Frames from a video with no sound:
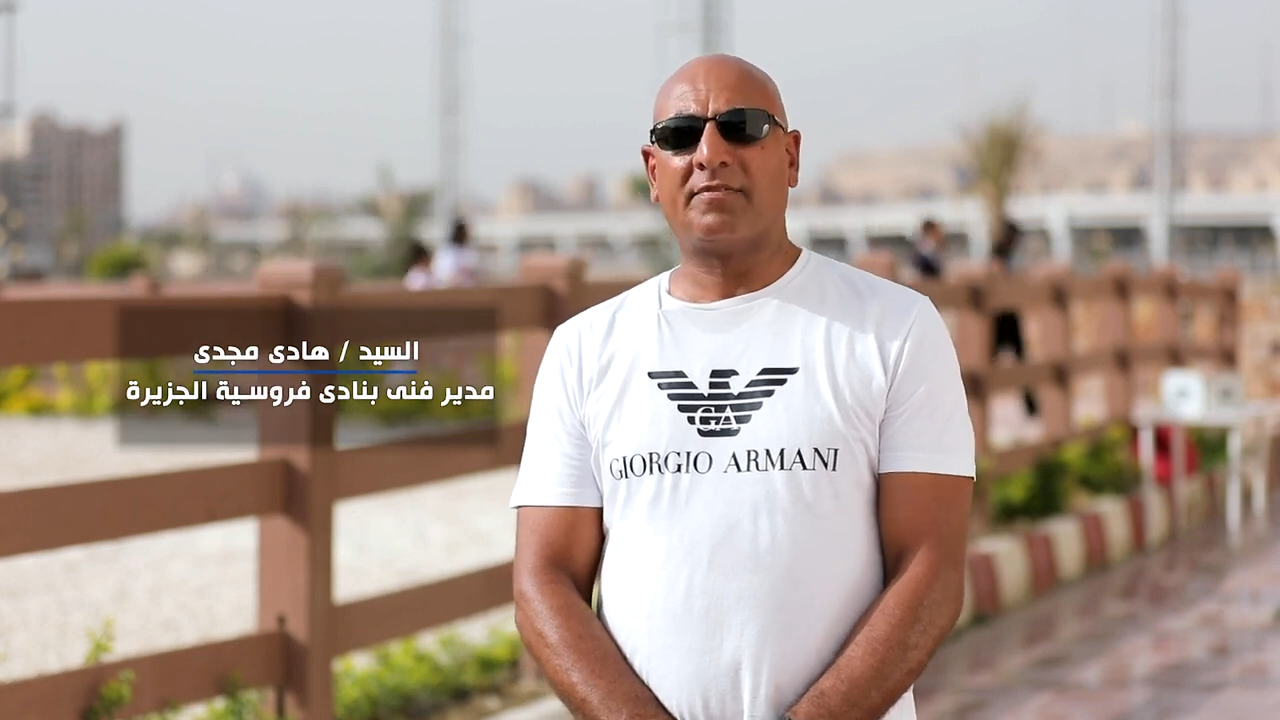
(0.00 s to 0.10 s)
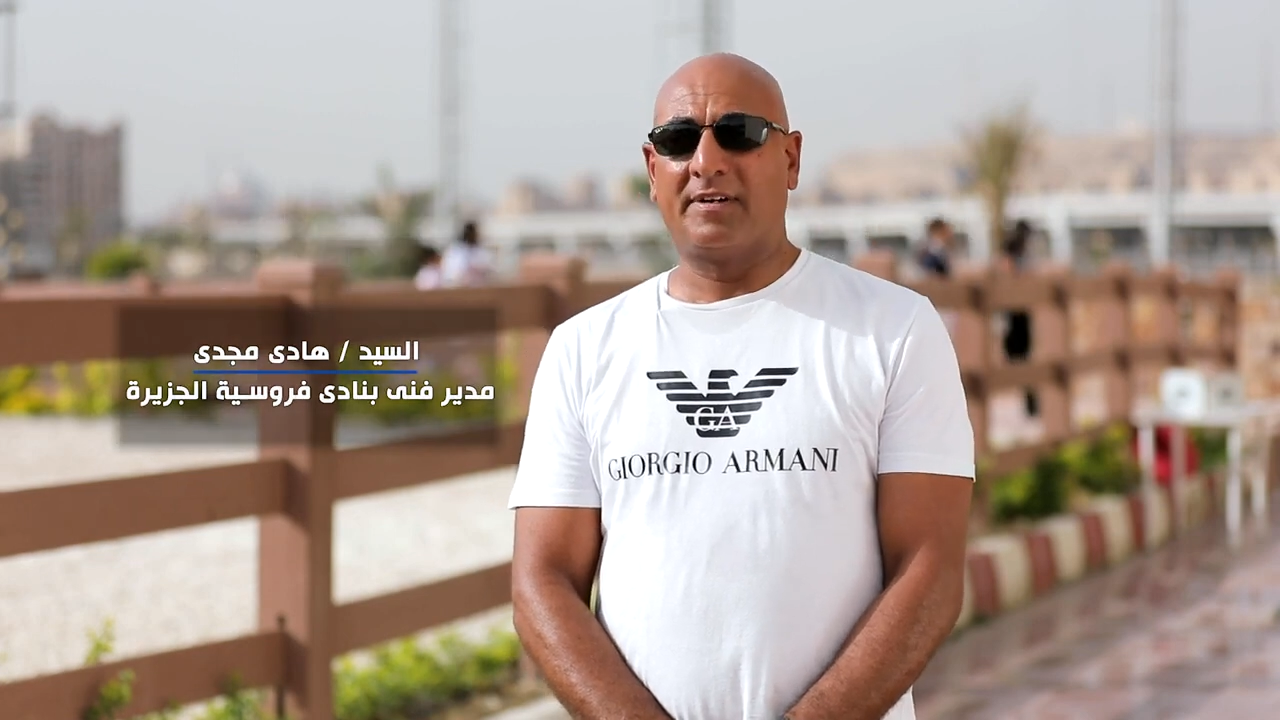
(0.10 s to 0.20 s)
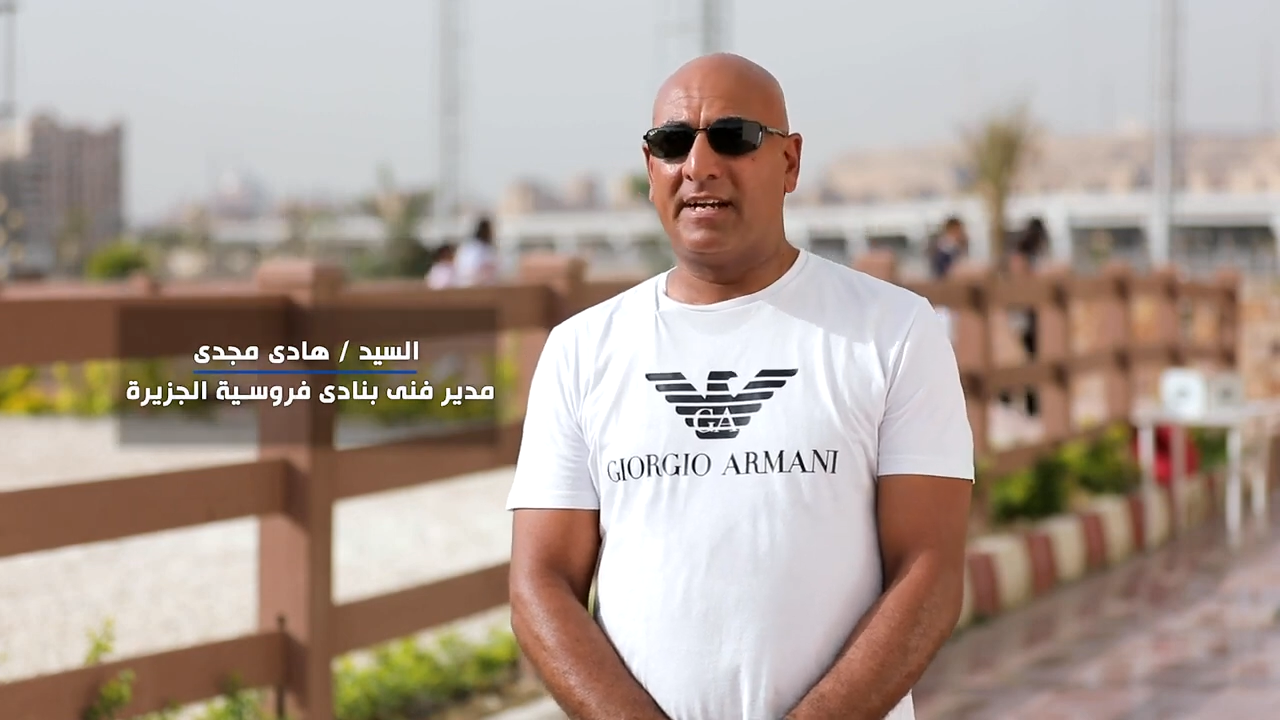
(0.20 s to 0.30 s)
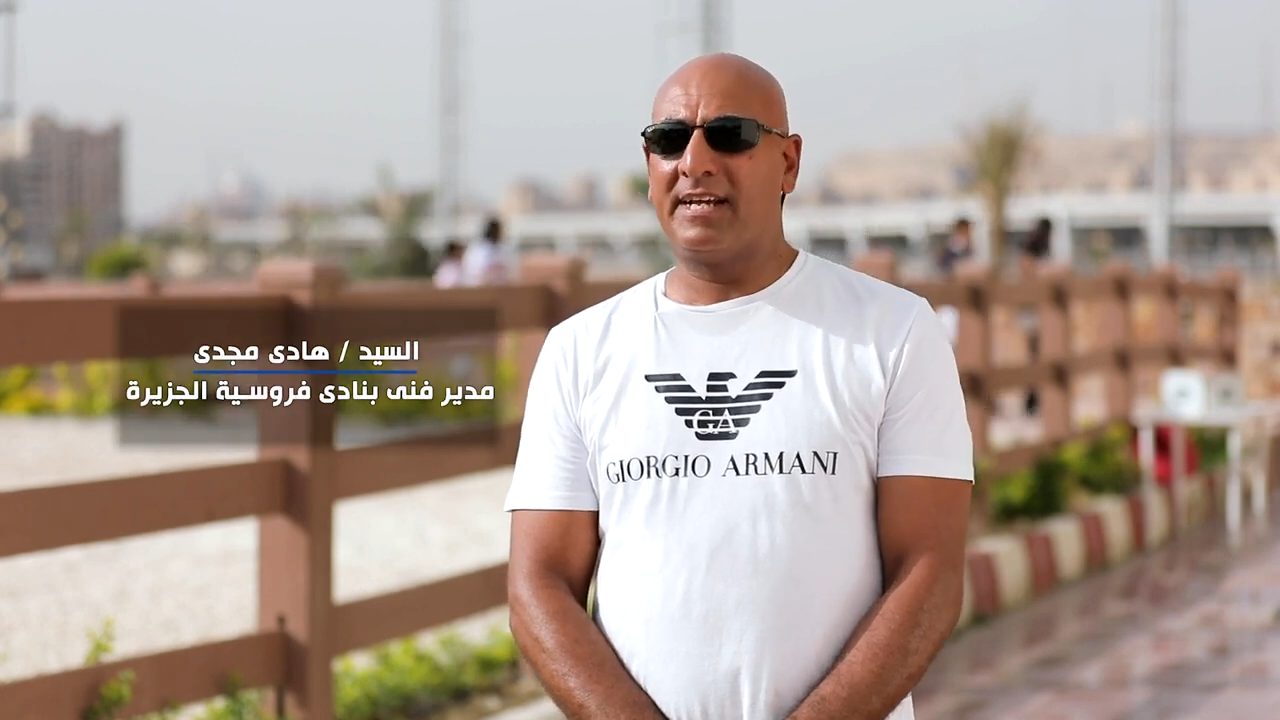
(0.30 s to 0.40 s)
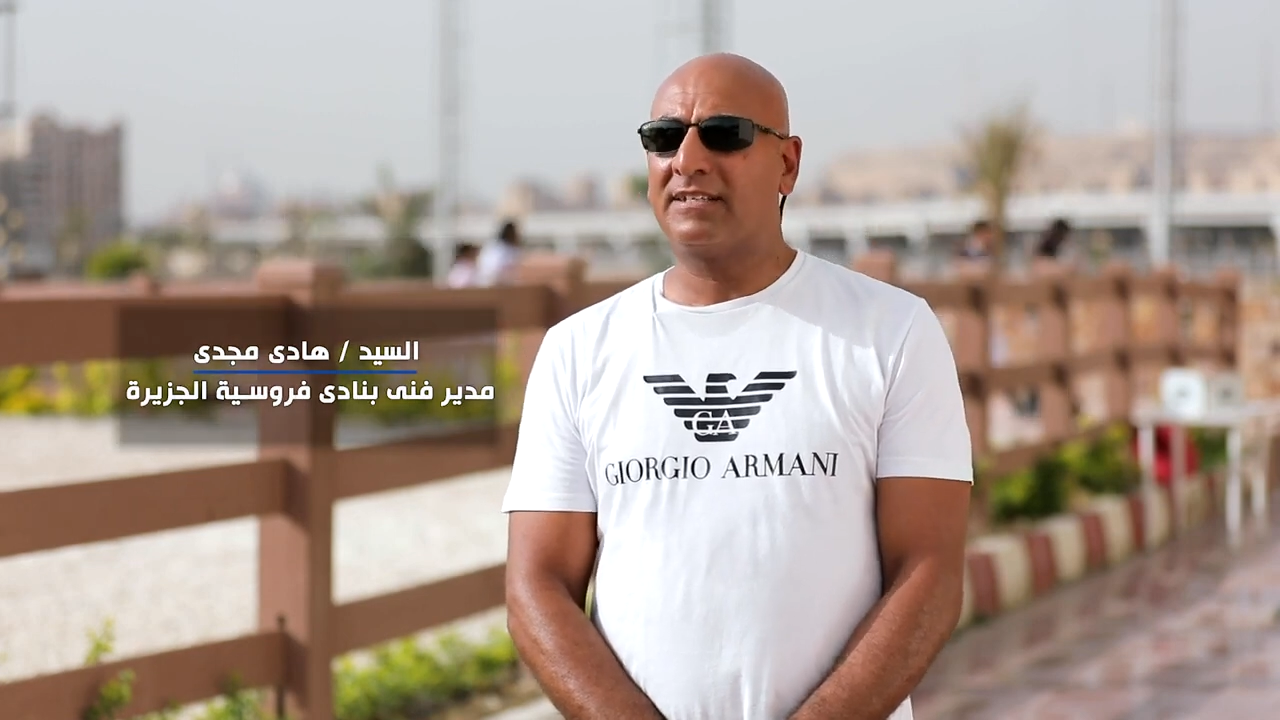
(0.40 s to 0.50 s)

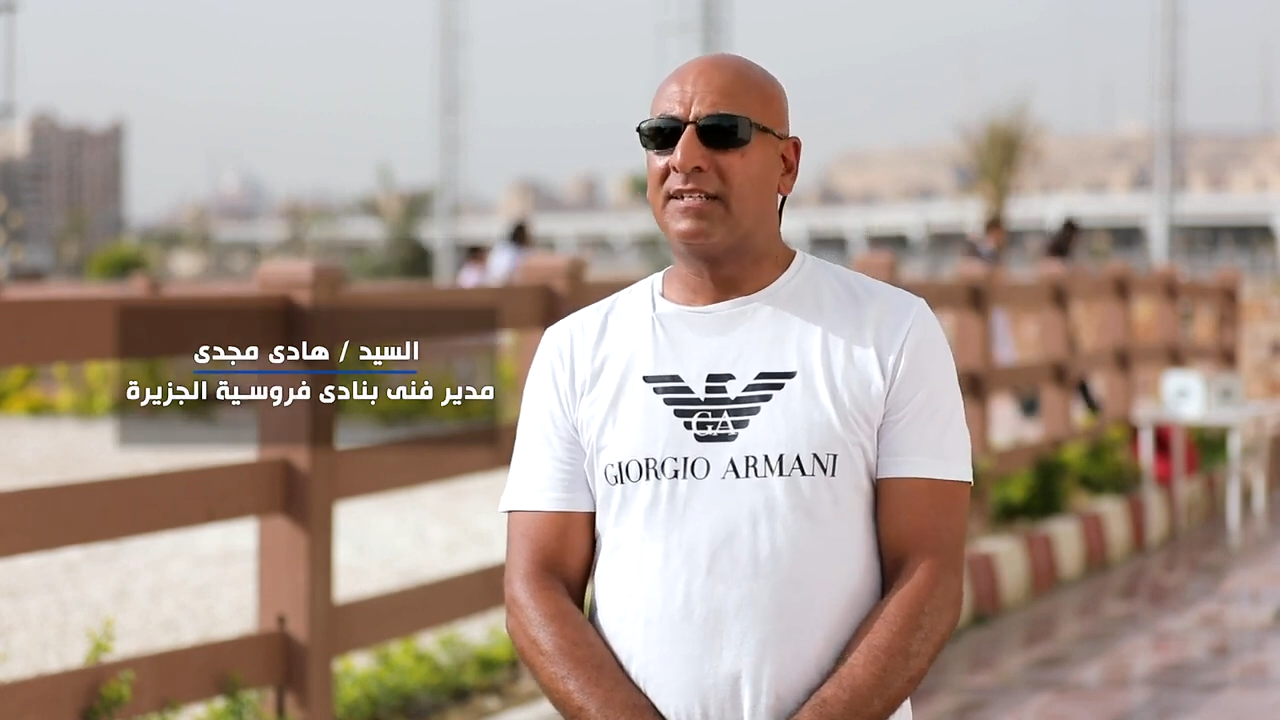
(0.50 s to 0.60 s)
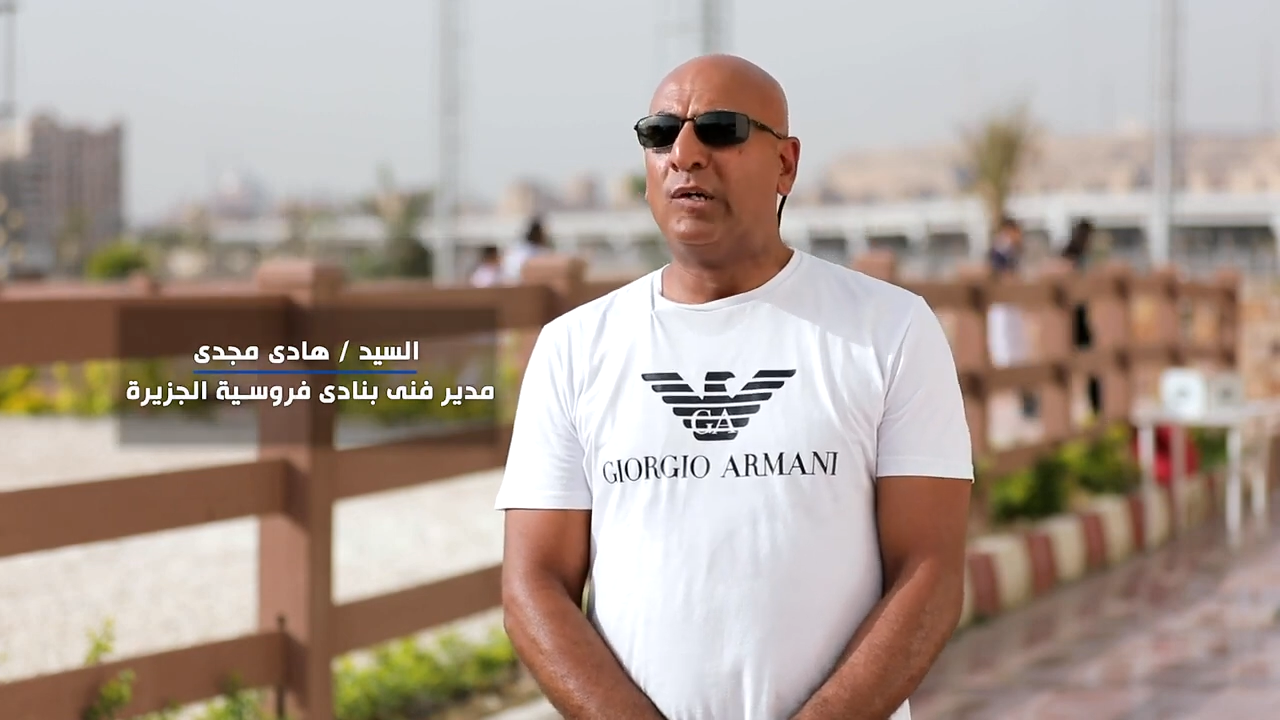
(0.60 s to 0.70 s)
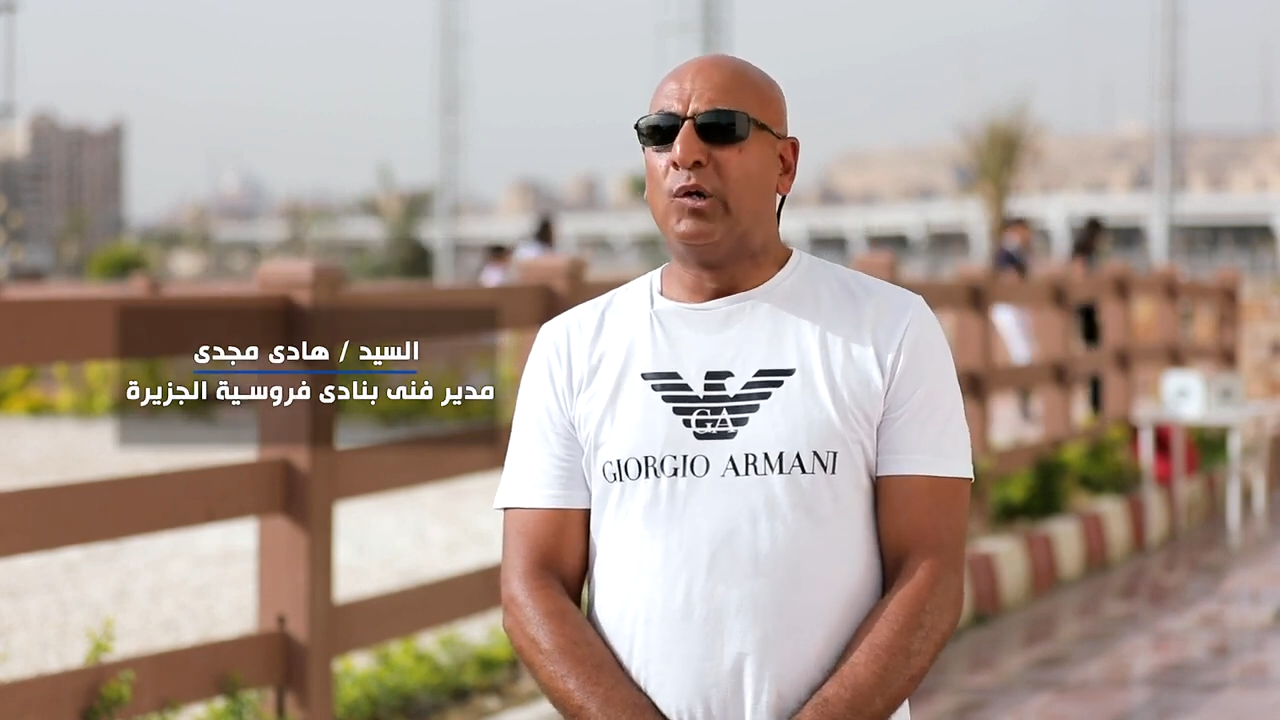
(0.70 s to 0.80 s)
فعليا